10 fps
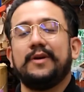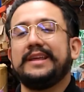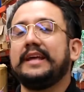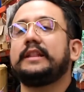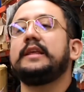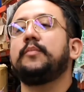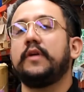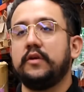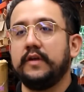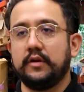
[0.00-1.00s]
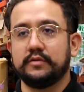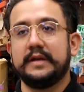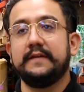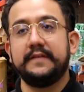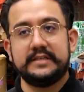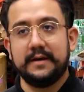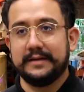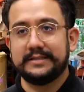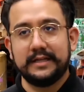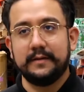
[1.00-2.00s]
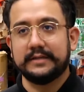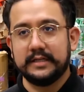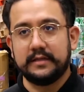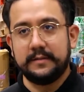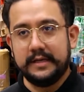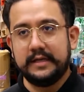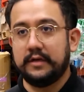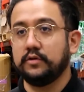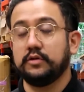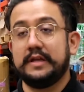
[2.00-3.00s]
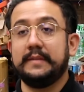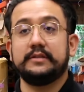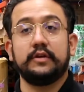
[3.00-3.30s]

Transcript: cualquier tipo de ayuda nos beneficia bastante, bastante bien, incluso temas